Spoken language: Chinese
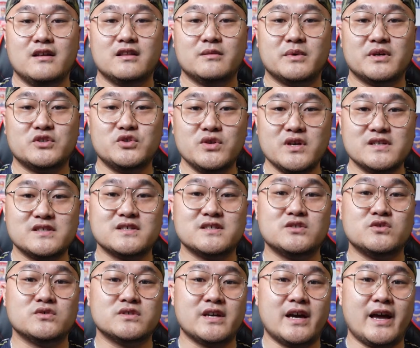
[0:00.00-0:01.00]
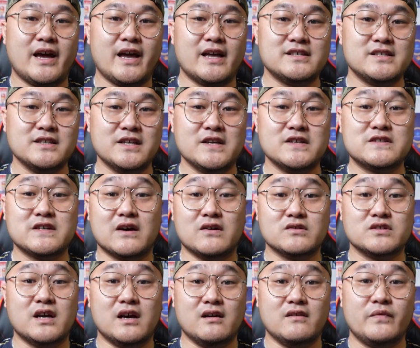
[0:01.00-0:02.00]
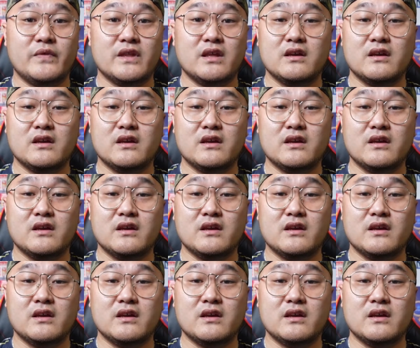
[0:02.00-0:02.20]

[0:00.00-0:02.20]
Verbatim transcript: 那么，确实就在今天早上。